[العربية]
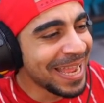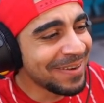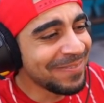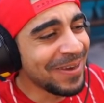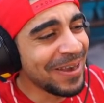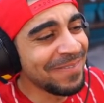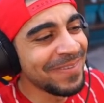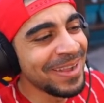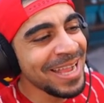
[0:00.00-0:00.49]

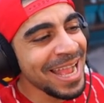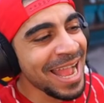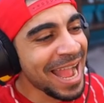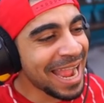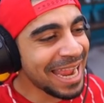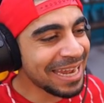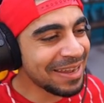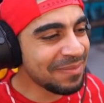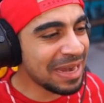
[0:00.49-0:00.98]
المهم
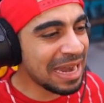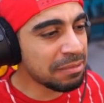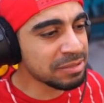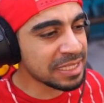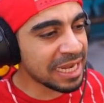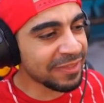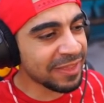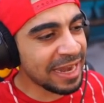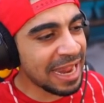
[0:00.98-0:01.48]
هاي
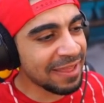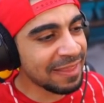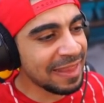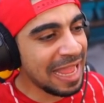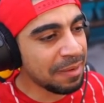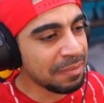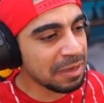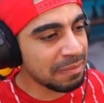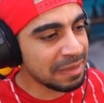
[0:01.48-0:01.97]
الملابس ايضا هذه اللي
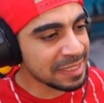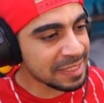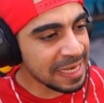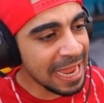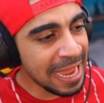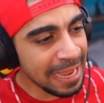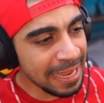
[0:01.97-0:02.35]
حاب يلبسها